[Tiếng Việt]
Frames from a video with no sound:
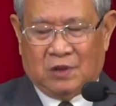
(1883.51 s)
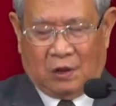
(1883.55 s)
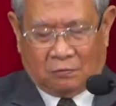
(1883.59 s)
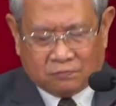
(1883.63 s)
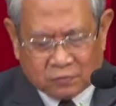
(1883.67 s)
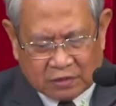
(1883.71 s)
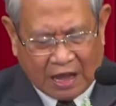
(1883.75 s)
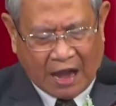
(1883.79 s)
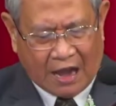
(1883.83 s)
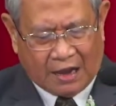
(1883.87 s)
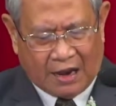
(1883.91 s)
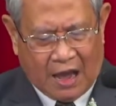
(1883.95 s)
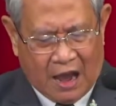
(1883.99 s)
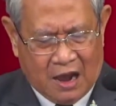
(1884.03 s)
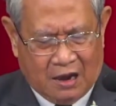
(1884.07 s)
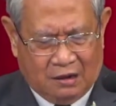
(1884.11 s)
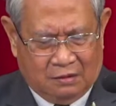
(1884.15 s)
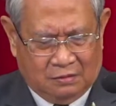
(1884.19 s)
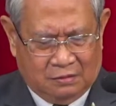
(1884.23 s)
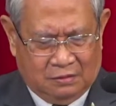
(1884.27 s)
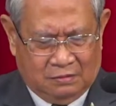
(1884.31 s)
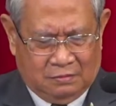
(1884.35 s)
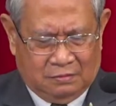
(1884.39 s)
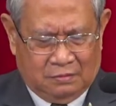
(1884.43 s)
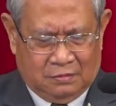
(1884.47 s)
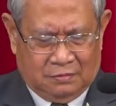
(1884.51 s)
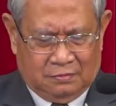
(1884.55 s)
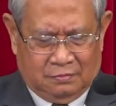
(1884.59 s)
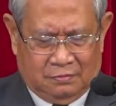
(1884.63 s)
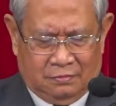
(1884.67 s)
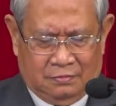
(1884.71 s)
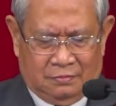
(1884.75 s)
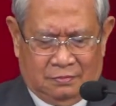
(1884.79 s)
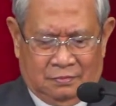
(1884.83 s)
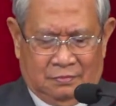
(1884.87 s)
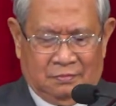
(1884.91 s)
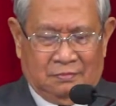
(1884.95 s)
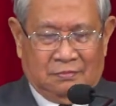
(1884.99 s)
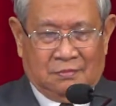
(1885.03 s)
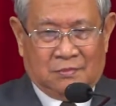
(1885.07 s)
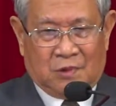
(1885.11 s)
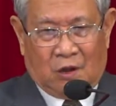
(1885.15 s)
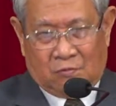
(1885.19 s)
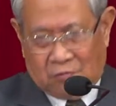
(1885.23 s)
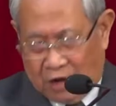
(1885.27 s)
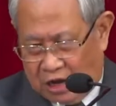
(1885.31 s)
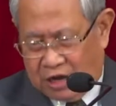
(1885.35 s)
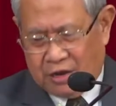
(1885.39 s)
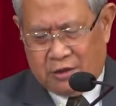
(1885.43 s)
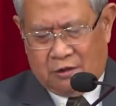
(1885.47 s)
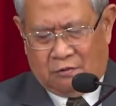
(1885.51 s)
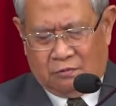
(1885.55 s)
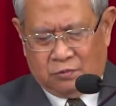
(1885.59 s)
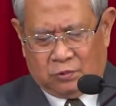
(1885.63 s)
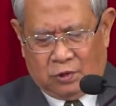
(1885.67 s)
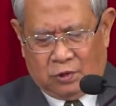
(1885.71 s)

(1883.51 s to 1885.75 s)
không tà đạo, không lợi